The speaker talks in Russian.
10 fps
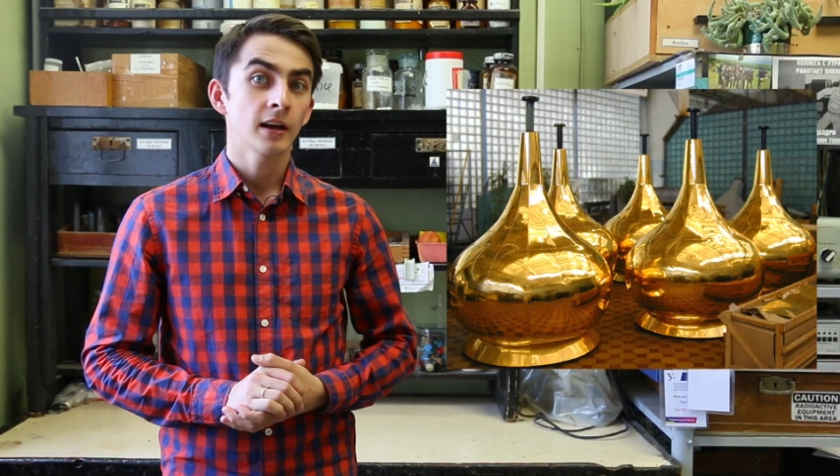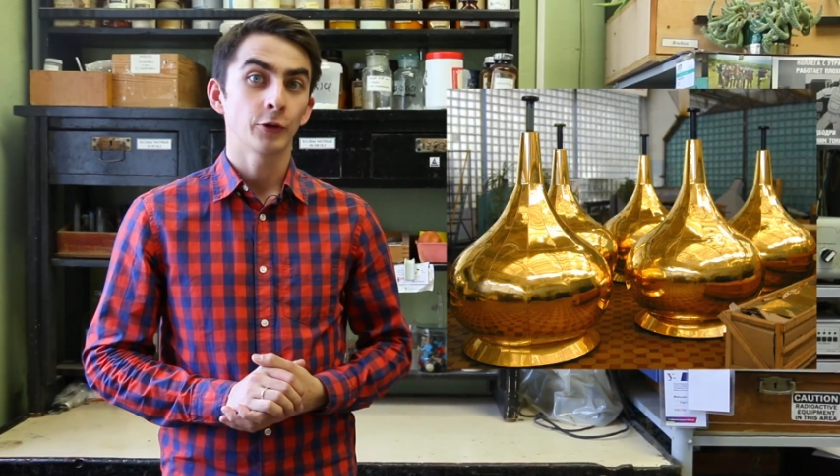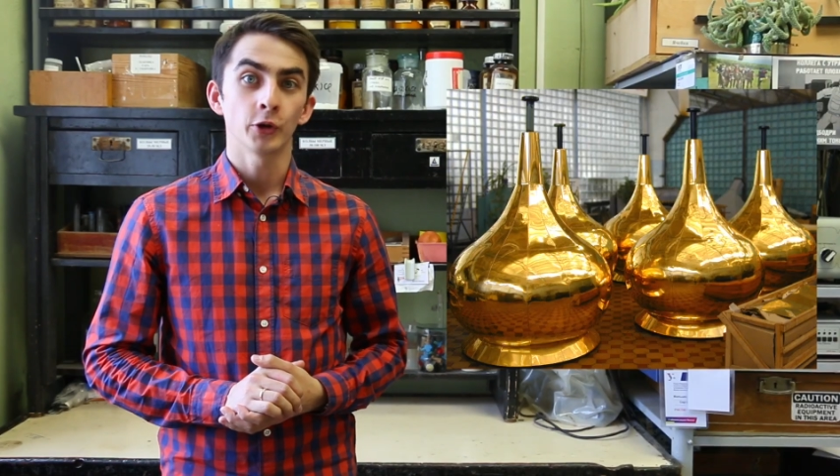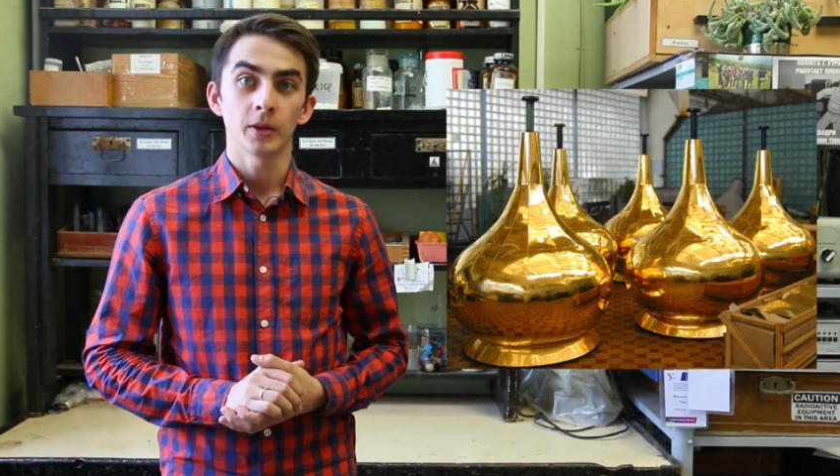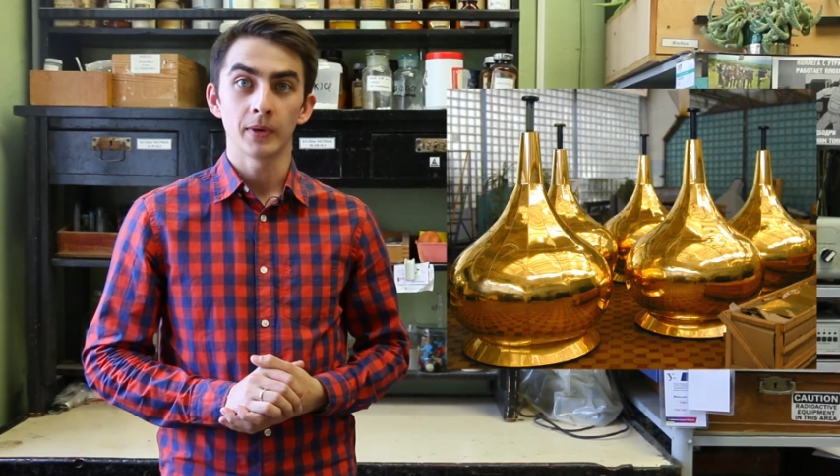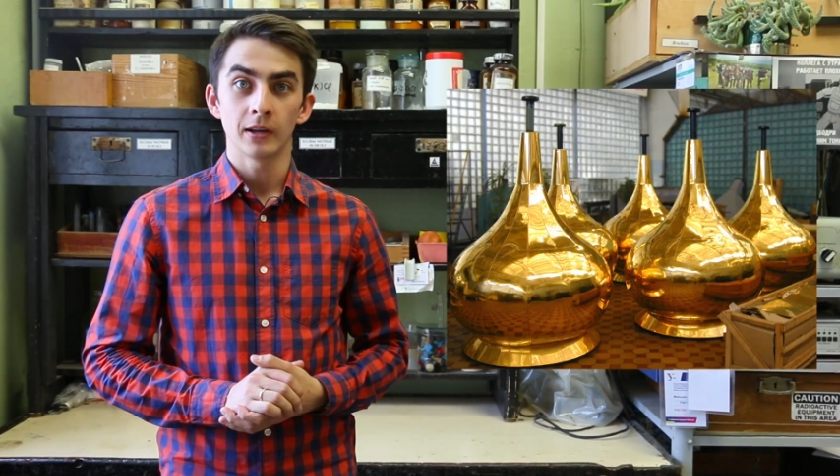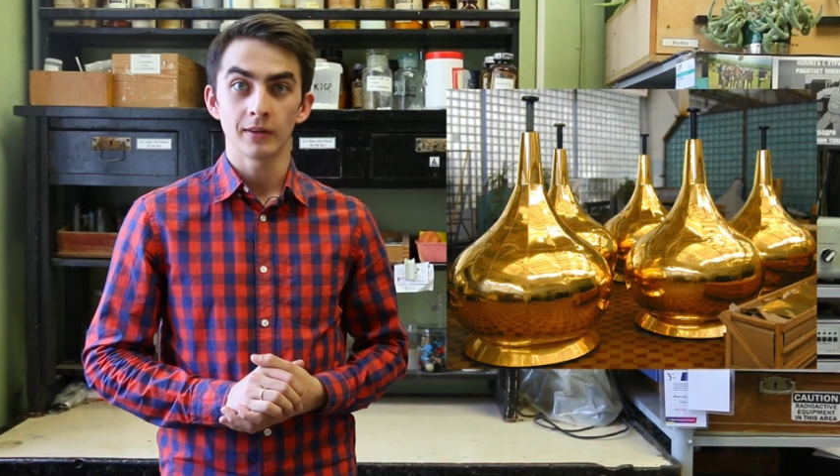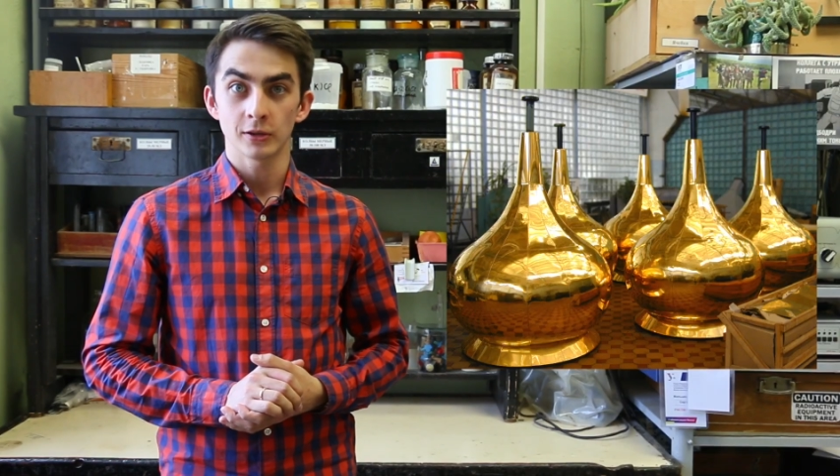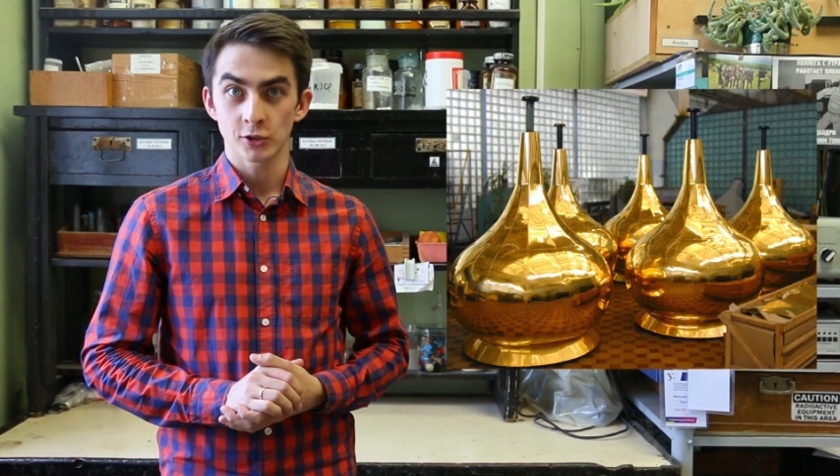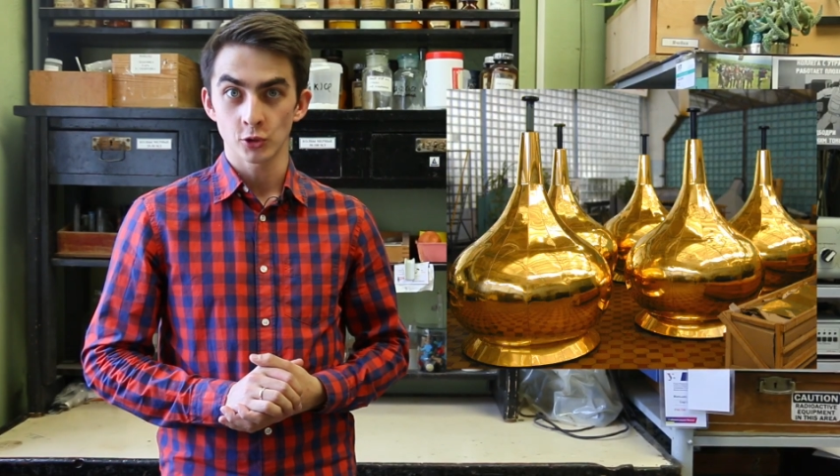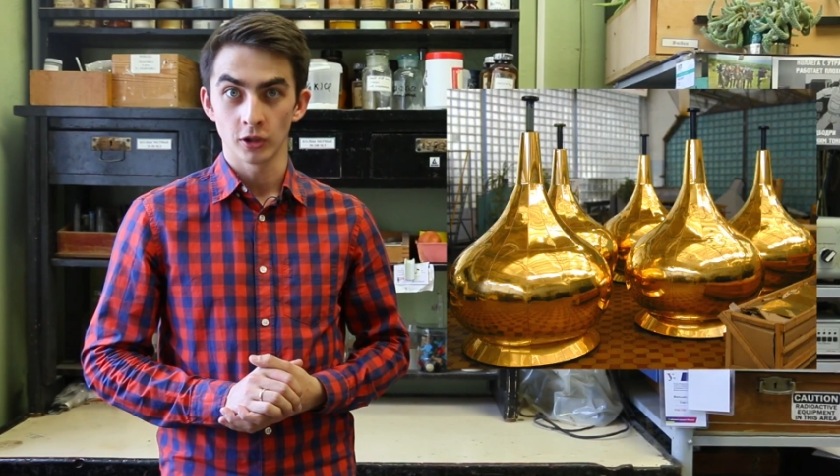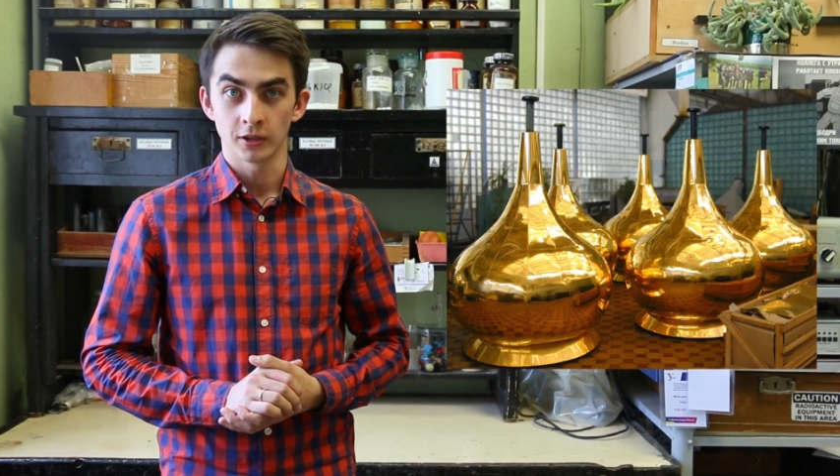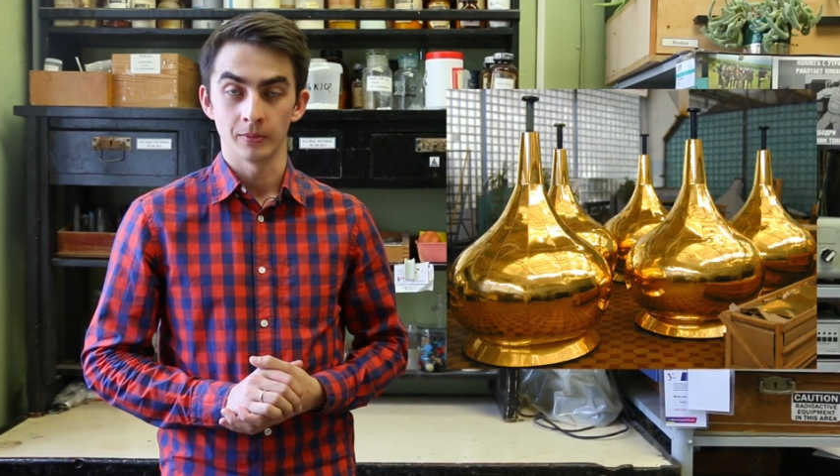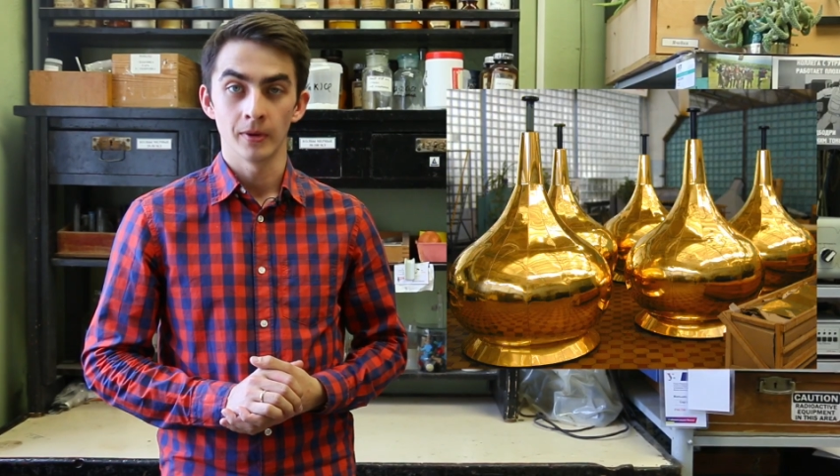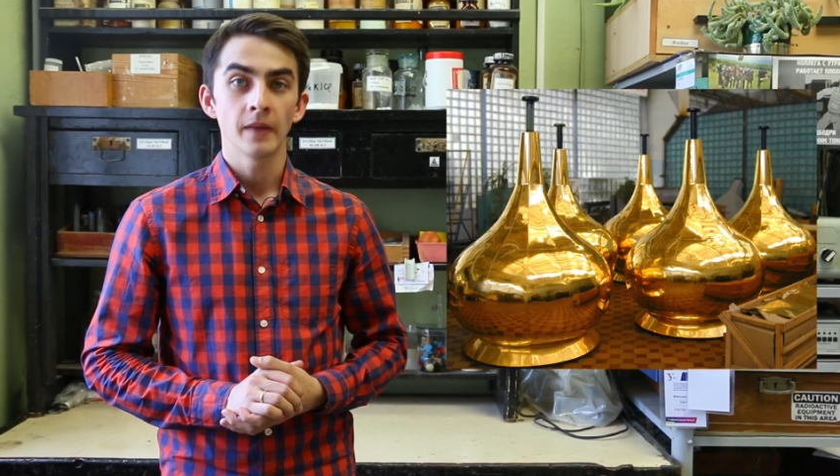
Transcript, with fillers: которые переливаются золотом,